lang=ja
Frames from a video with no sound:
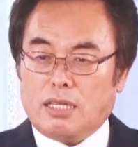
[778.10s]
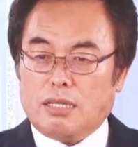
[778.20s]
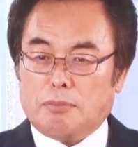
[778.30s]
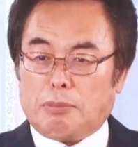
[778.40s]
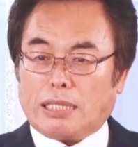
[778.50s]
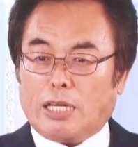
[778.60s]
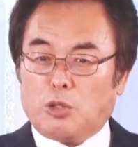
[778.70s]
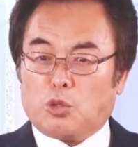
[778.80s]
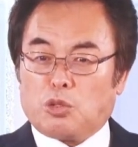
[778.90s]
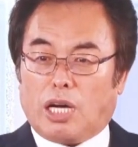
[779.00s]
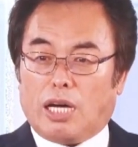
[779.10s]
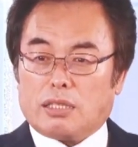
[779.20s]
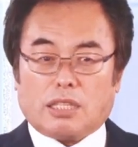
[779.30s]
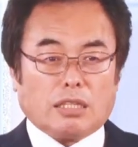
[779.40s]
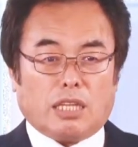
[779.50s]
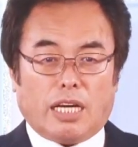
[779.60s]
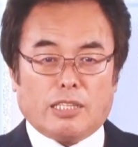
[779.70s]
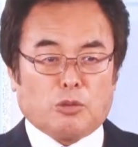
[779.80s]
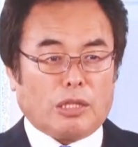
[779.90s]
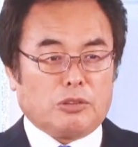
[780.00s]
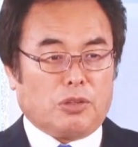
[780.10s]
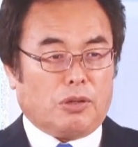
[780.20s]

まだ夜が去ってない人がいるよ